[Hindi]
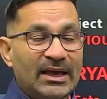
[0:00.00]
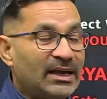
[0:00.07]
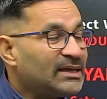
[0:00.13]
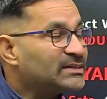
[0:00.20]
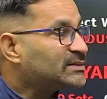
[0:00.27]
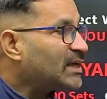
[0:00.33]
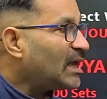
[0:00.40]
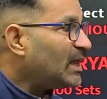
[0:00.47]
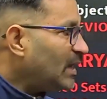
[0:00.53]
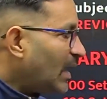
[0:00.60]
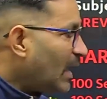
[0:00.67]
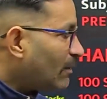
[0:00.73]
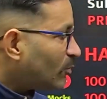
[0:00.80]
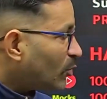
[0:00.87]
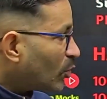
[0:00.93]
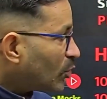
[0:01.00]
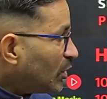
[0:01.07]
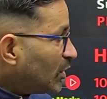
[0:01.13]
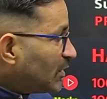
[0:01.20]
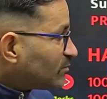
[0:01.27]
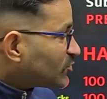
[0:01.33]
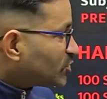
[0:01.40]
इसके लिए हम लोग
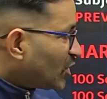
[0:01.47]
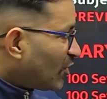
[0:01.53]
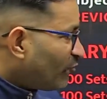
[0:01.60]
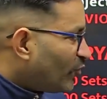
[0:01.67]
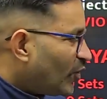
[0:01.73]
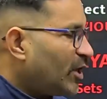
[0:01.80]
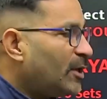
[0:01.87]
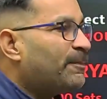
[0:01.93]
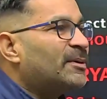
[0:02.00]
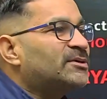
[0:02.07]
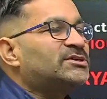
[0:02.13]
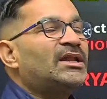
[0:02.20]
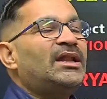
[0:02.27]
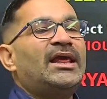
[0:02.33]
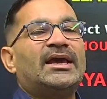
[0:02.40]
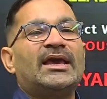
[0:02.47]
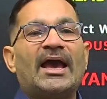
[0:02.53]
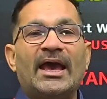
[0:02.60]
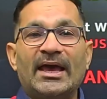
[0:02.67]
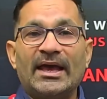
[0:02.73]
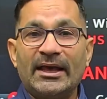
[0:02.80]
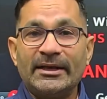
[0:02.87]
सिर्फ वही प्रश्न लेके
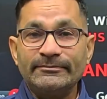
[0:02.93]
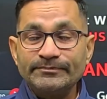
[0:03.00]
आए हैं